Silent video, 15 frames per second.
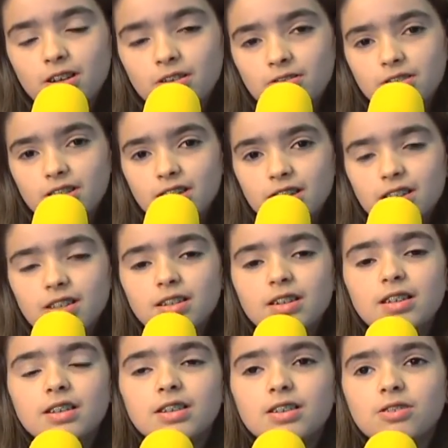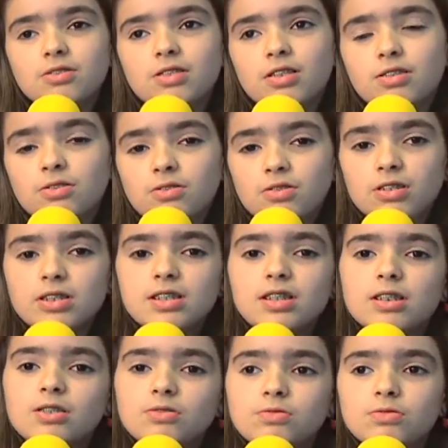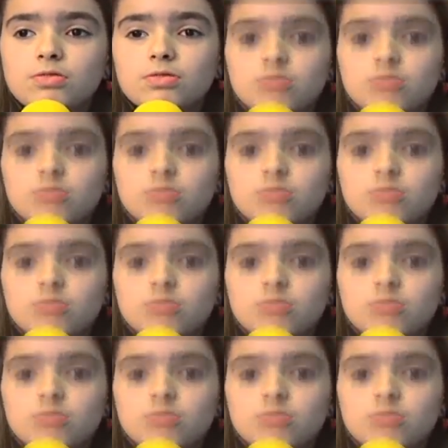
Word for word: Caroline e eu tenho 12 anos.